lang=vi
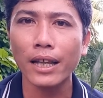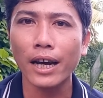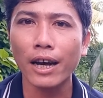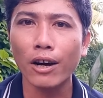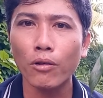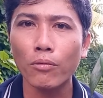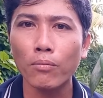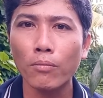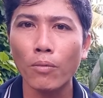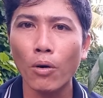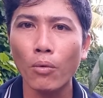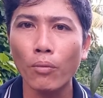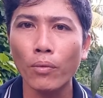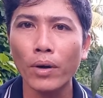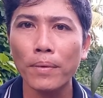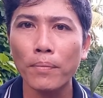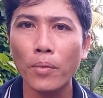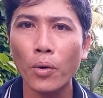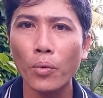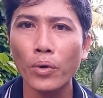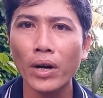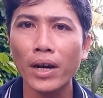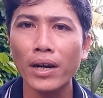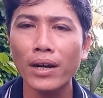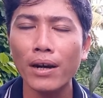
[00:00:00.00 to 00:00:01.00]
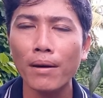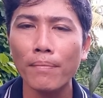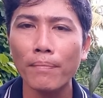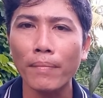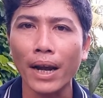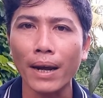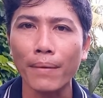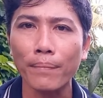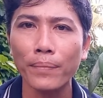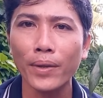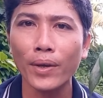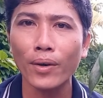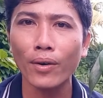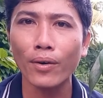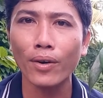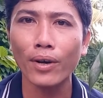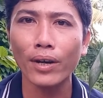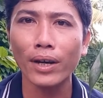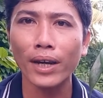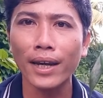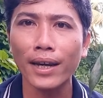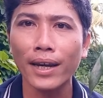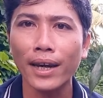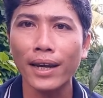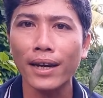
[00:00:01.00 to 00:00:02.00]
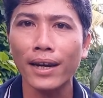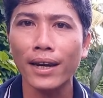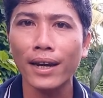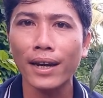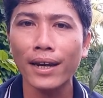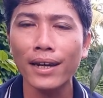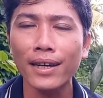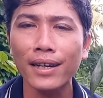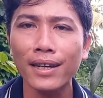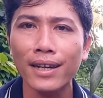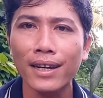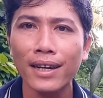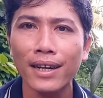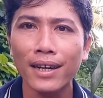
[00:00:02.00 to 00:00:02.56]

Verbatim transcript: tạo một cái bộ đế nơm đẹp cho cái cây khế